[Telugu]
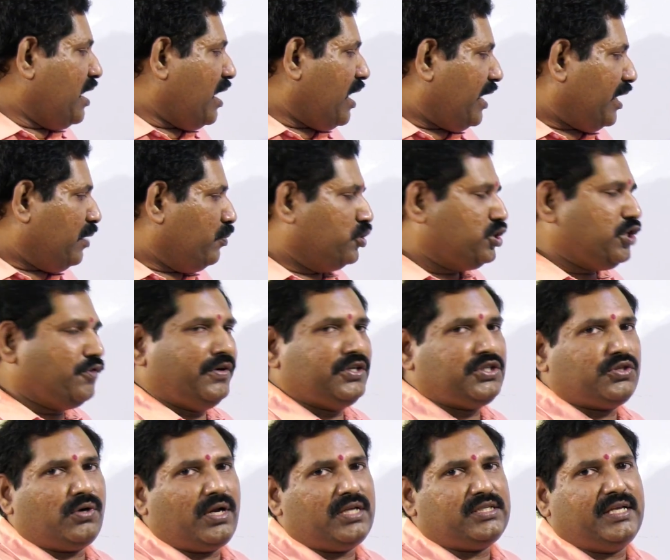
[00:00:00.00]
అలాగే మ్యూచువల్
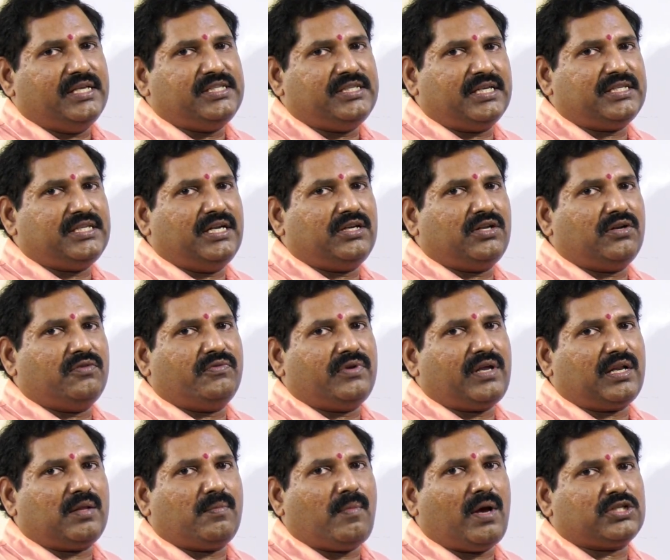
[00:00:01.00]
ఫండ్స్ కూడా సెన్సెక్స్
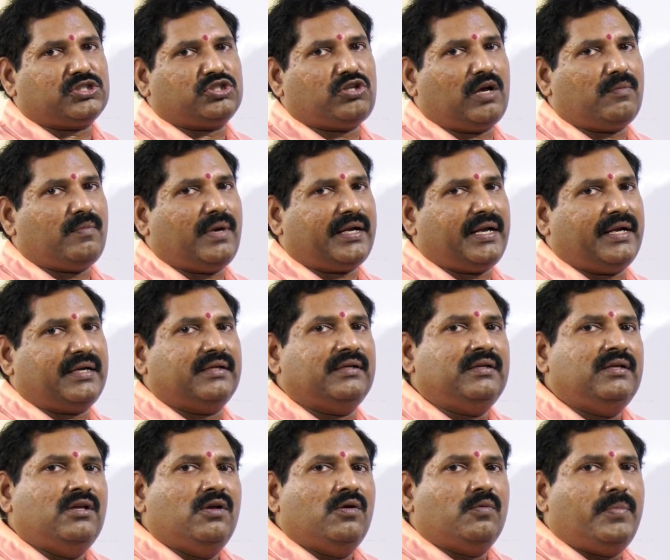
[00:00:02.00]
అంటుంటారు మా స్టాక్ మార్కెట్
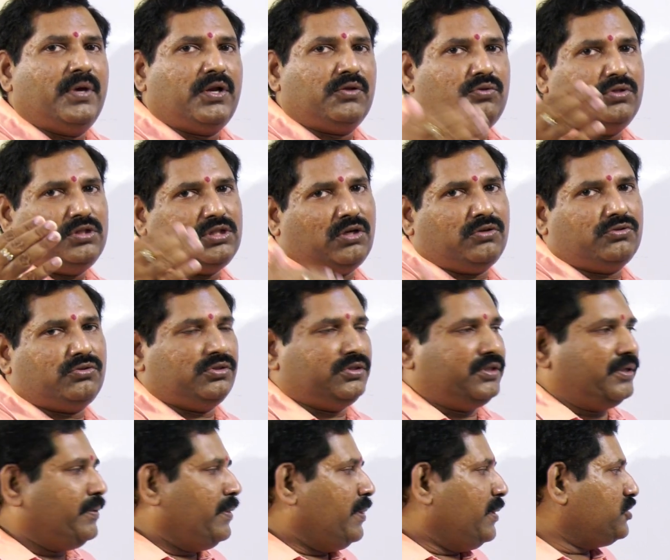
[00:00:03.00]
పెరుగుతుంది
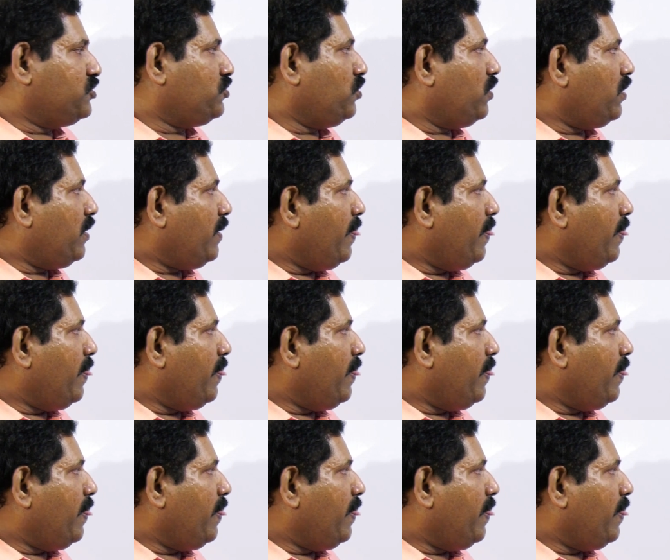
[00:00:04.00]
తగ్గుతుంది సో